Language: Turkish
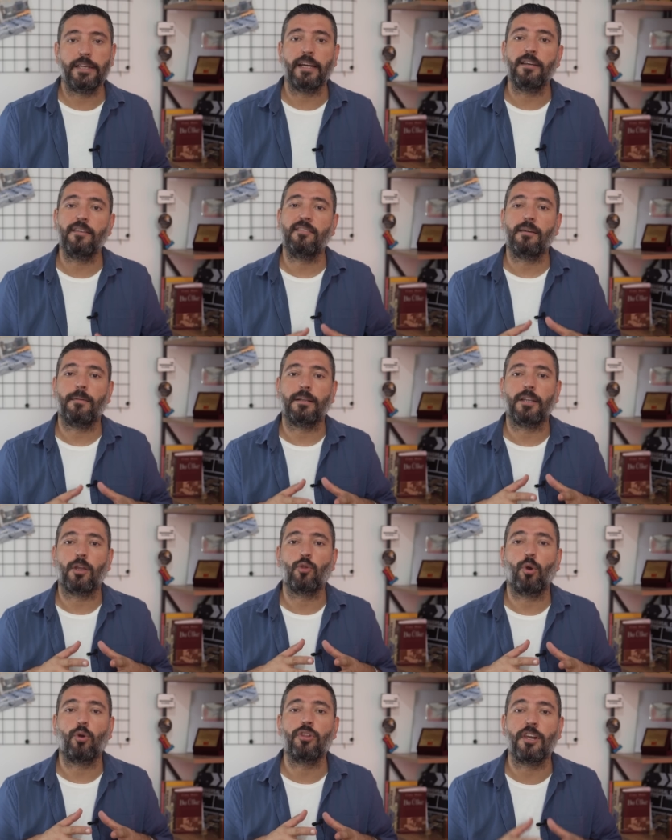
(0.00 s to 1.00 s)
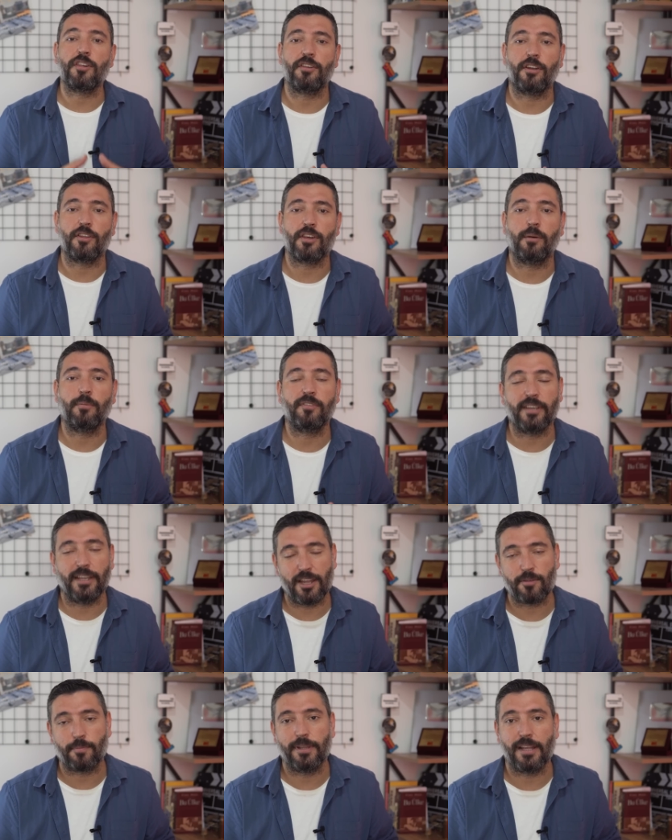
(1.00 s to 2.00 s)
Yakın zamanda çok şaşıracağımız
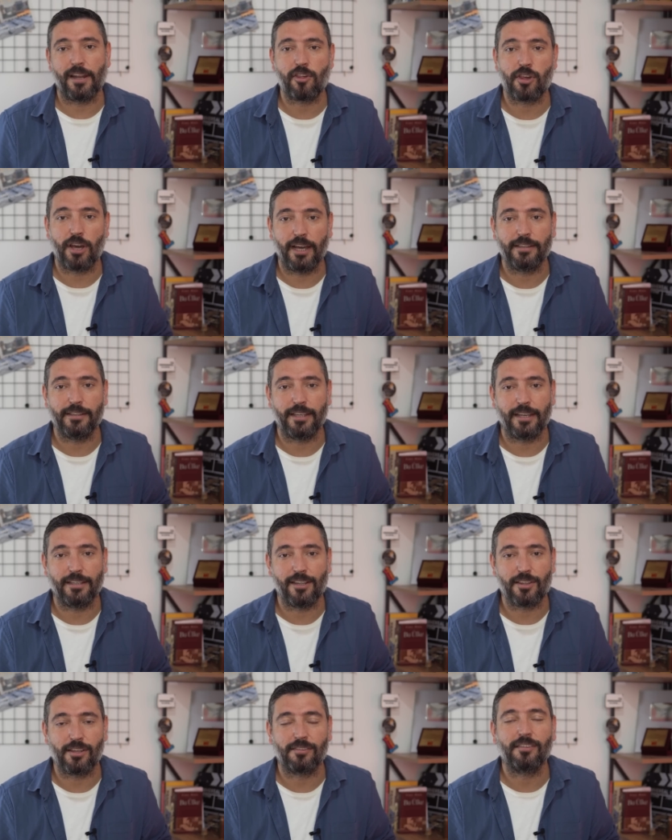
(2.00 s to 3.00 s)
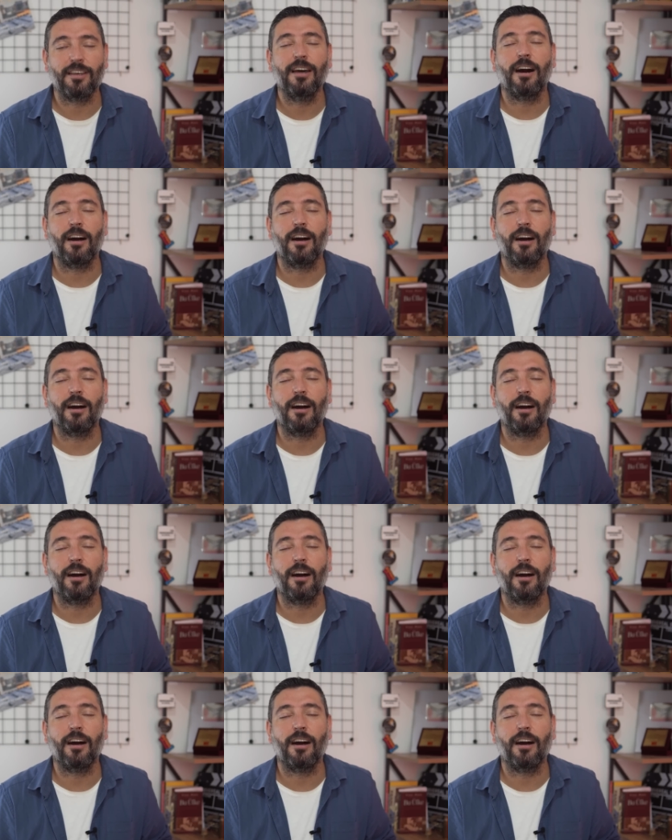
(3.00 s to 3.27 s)
gelişmelere şahitlik edeceğiz.